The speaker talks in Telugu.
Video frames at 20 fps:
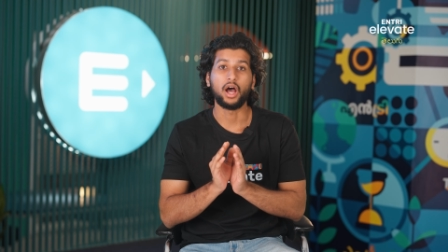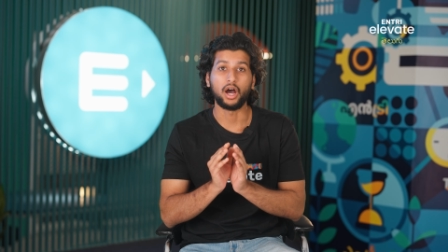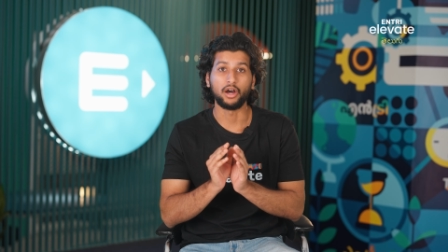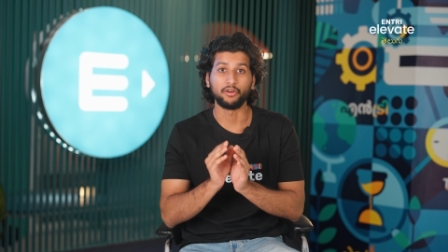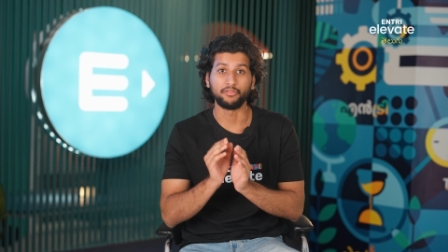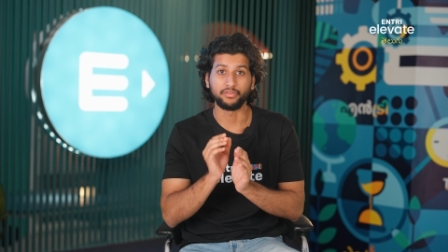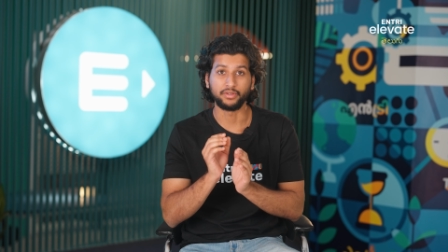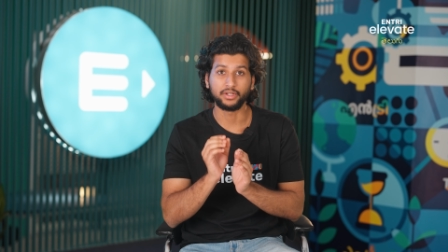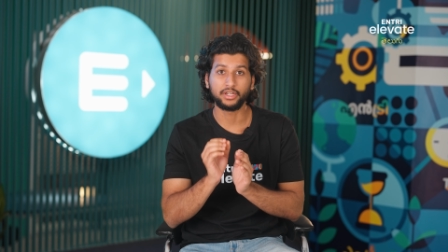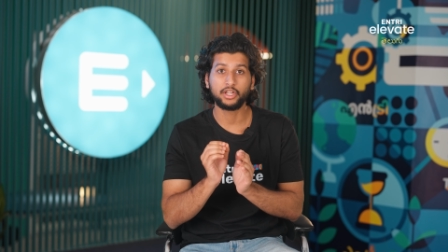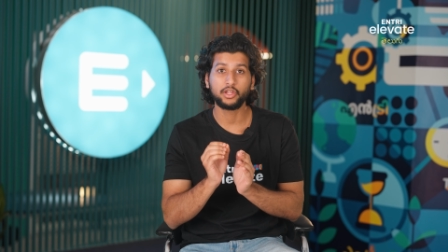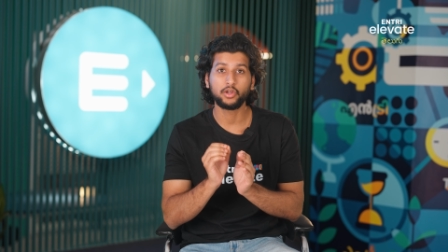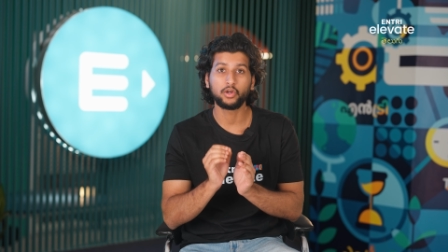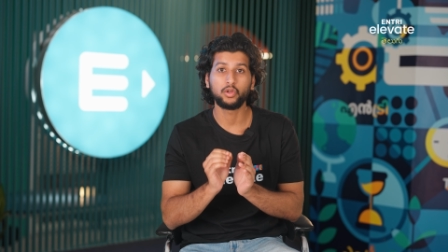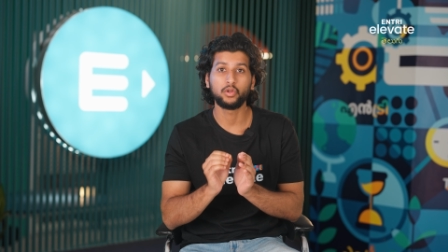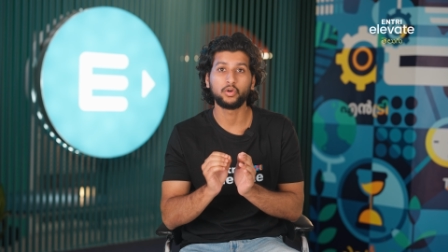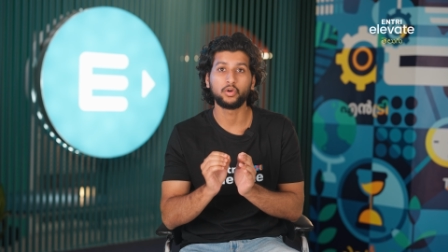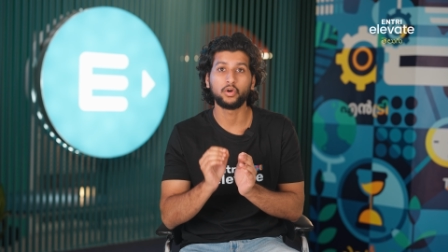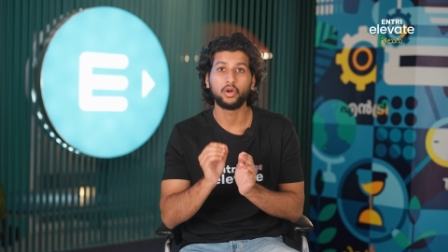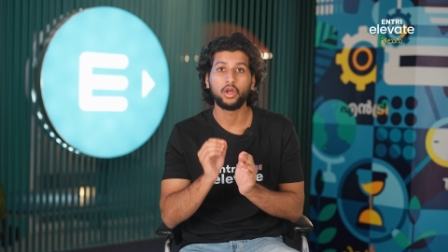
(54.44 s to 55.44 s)
ఆ
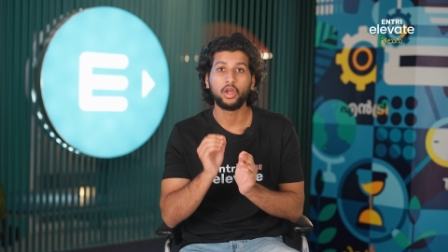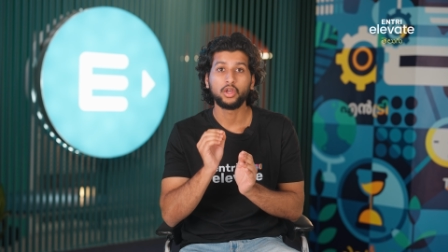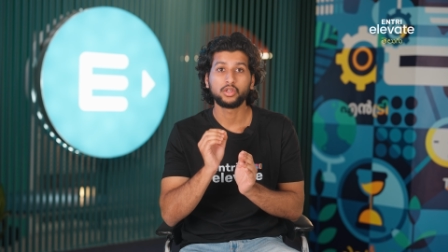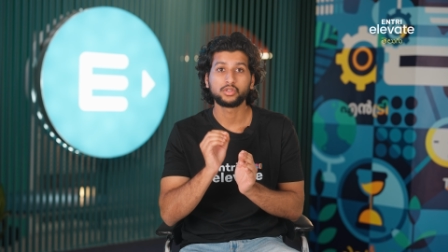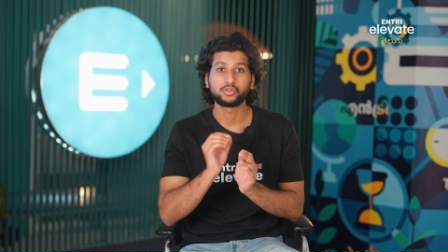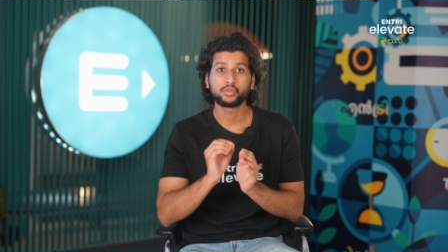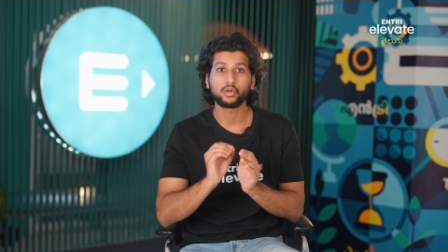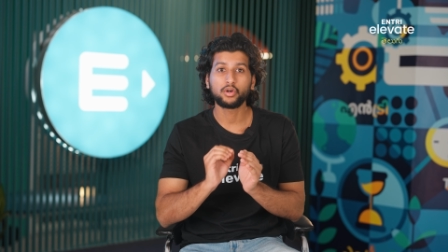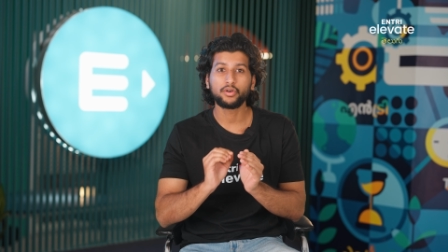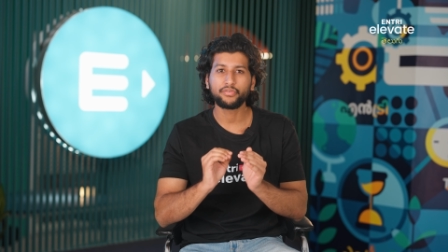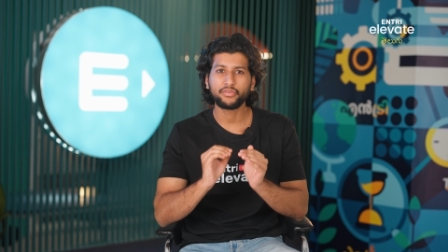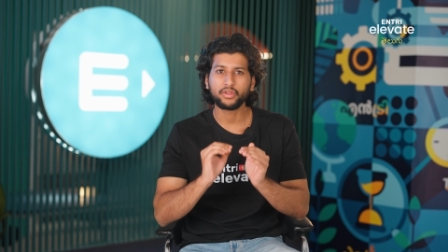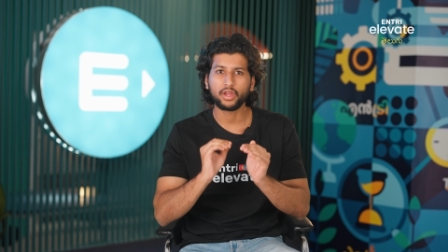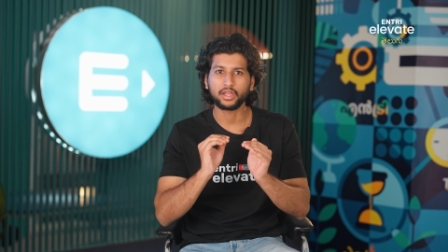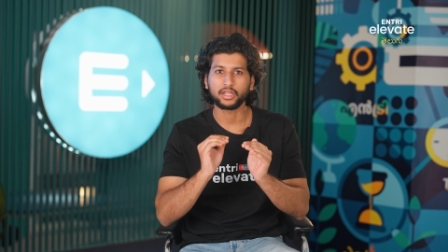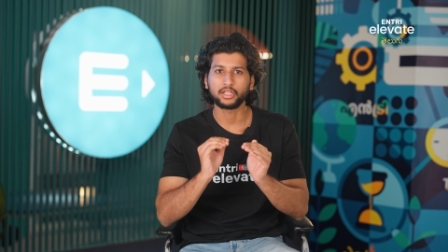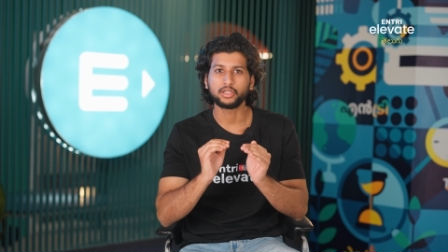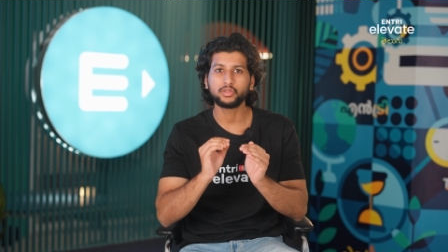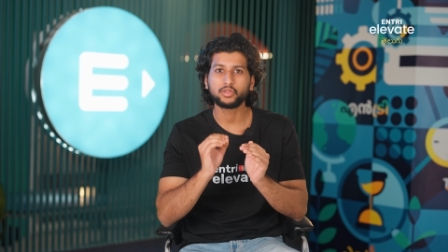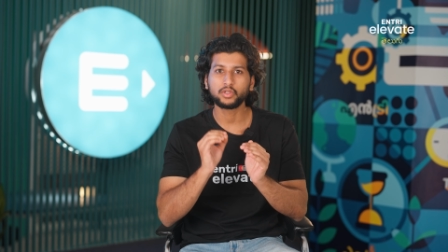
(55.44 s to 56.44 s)
వీడియోలో సోఫియా
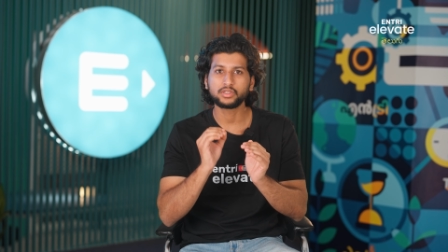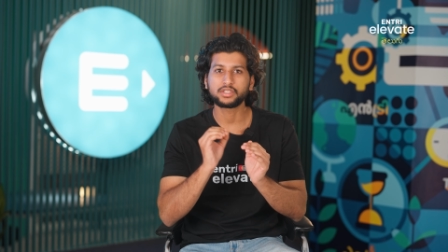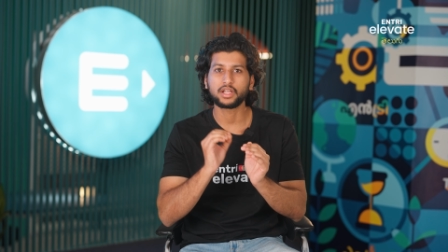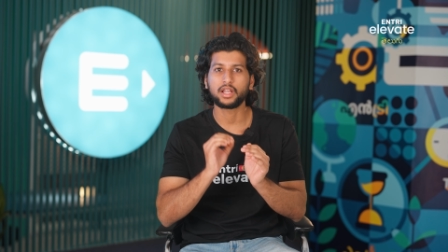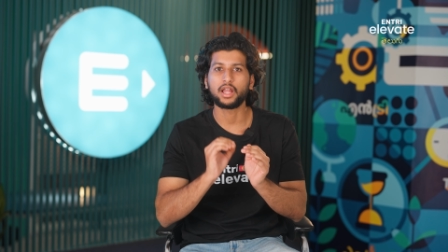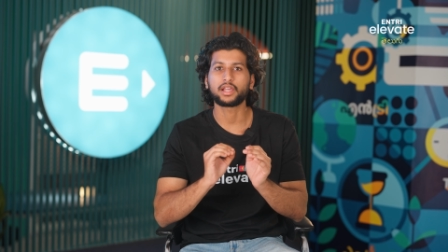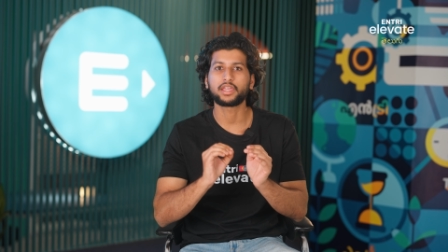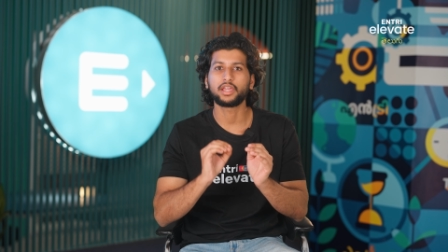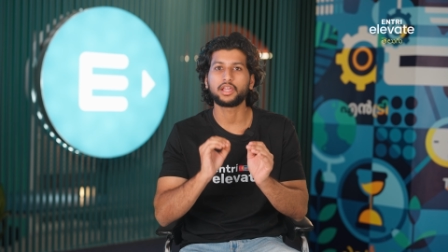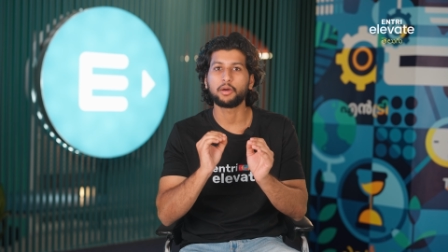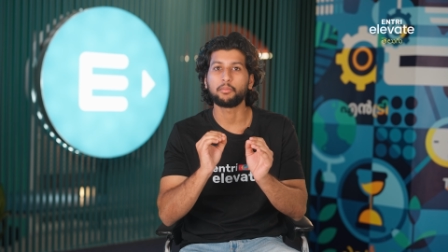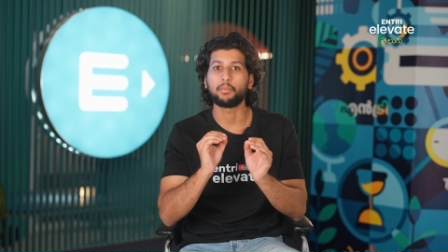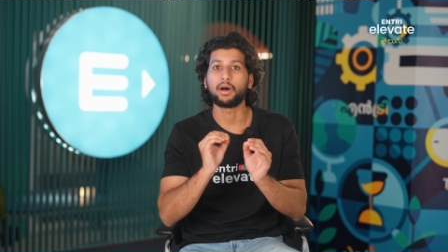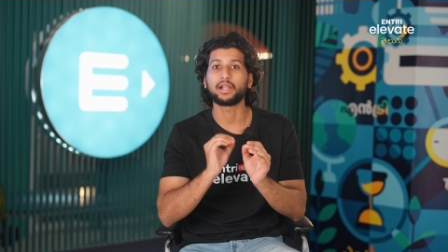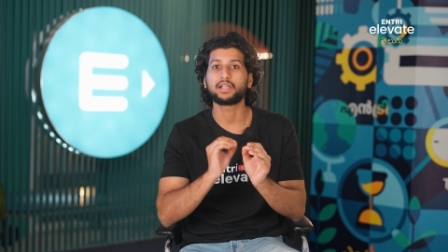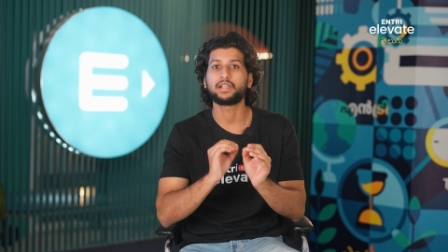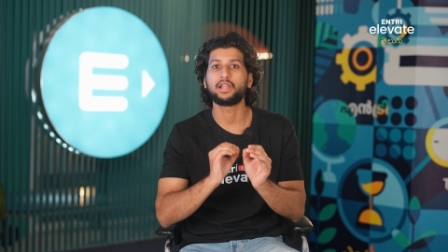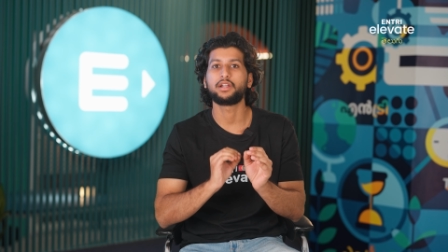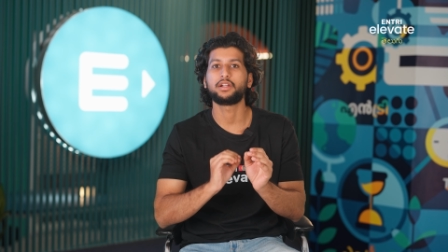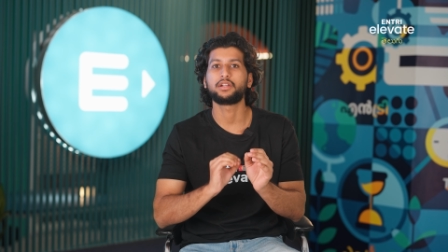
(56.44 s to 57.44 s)
ఎంతో చలాకీగా
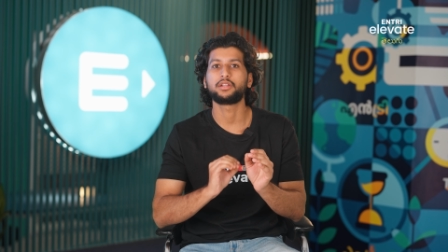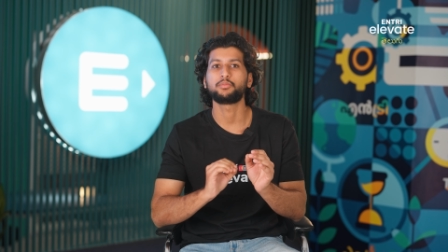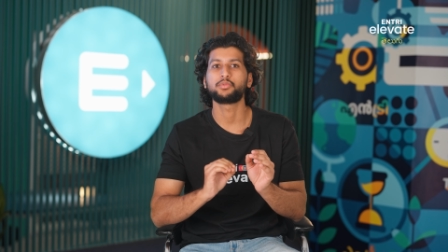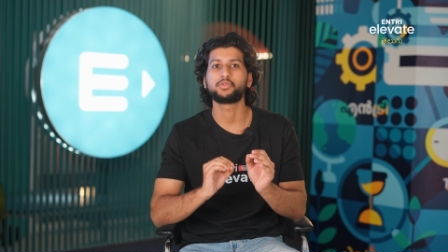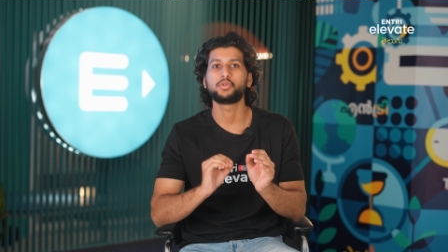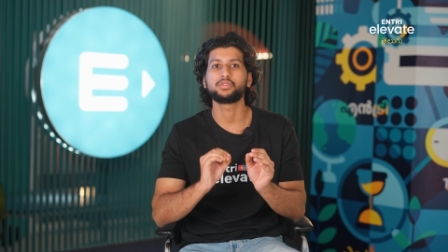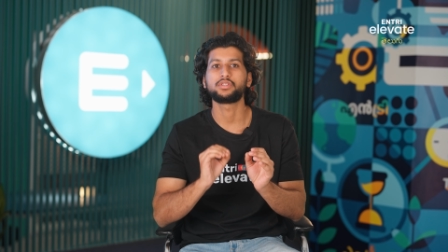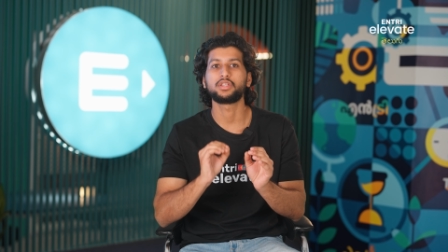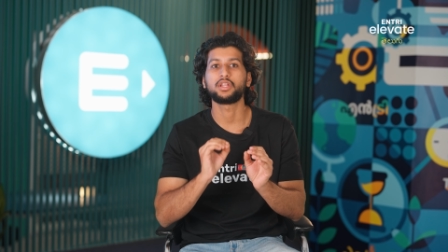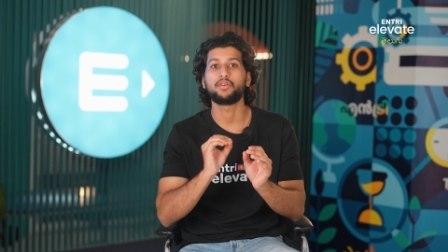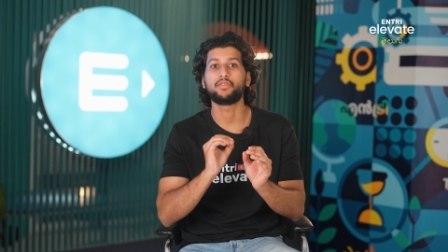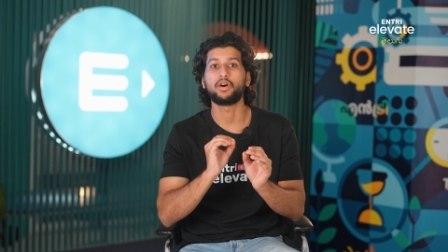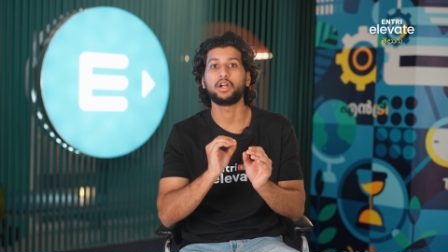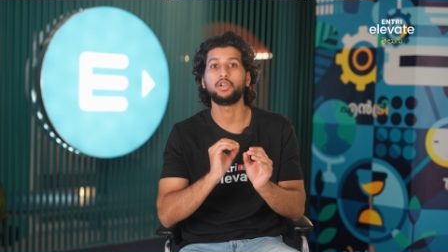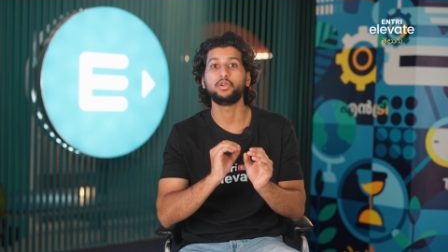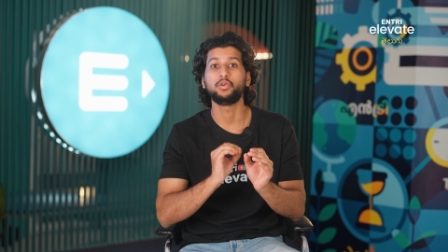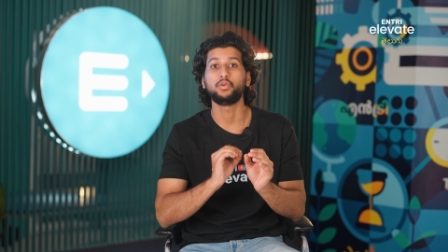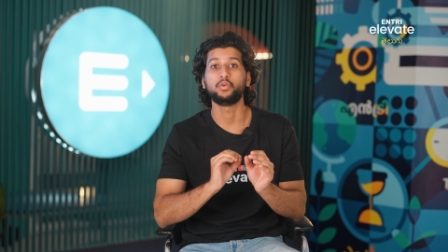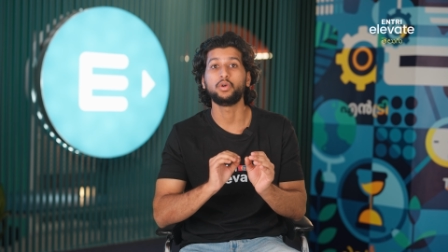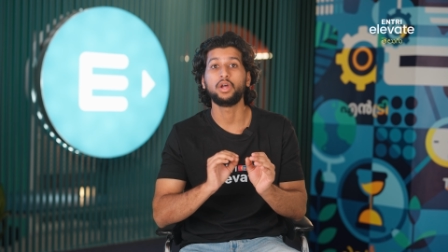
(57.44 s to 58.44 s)
మాట్లాడటం చూసిన
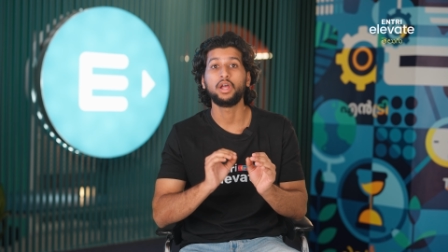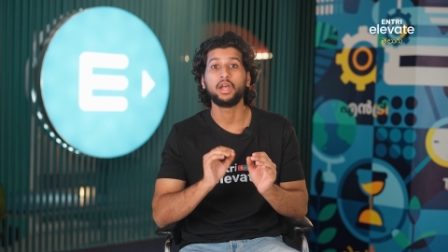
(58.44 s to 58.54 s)
వాళ్ళు